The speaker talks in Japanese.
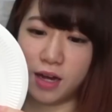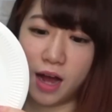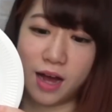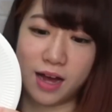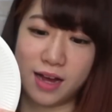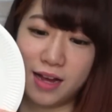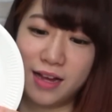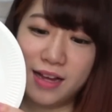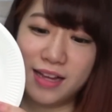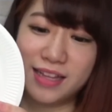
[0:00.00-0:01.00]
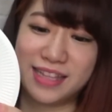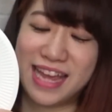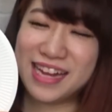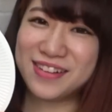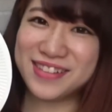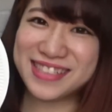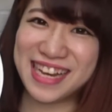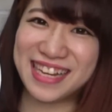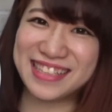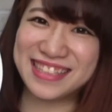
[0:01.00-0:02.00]
あ猫
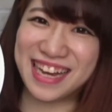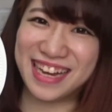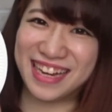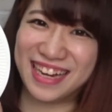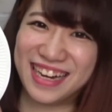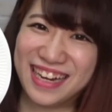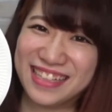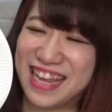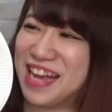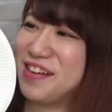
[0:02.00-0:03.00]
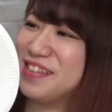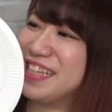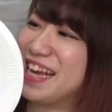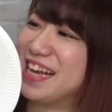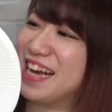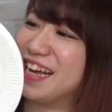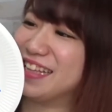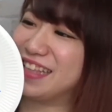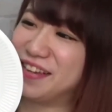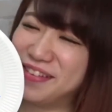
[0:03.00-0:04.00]
さんだ猫さんが
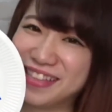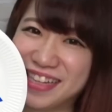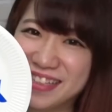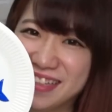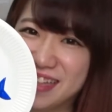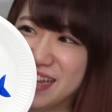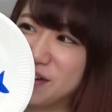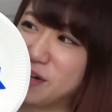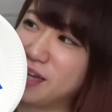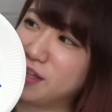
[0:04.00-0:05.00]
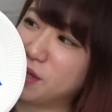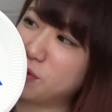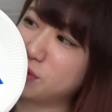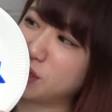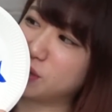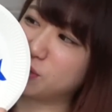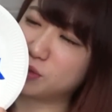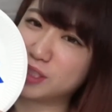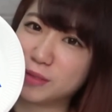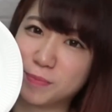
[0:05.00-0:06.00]
食べたんだね。これ、猫さんの
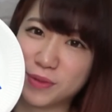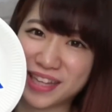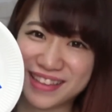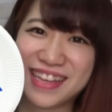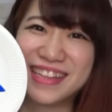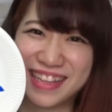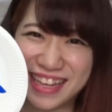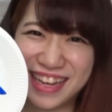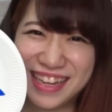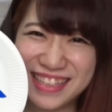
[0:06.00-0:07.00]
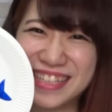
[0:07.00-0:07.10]
尻尾だったんだね。